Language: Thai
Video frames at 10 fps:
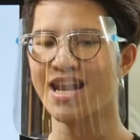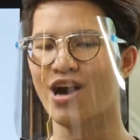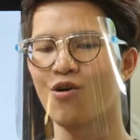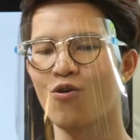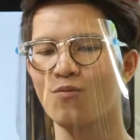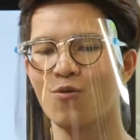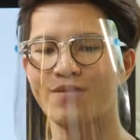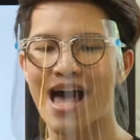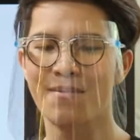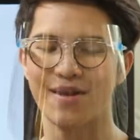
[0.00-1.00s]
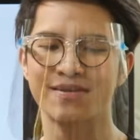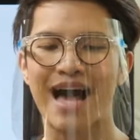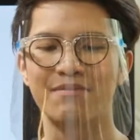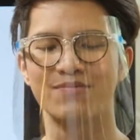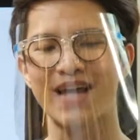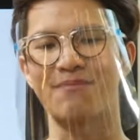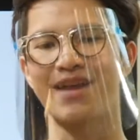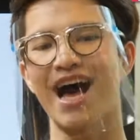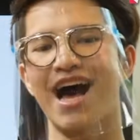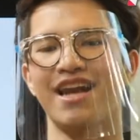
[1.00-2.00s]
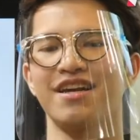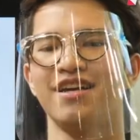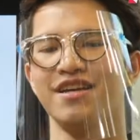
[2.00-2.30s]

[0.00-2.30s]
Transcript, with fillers: นเนี่ย เขาค้นพบธาตุไปแล้ว 33ธาตุ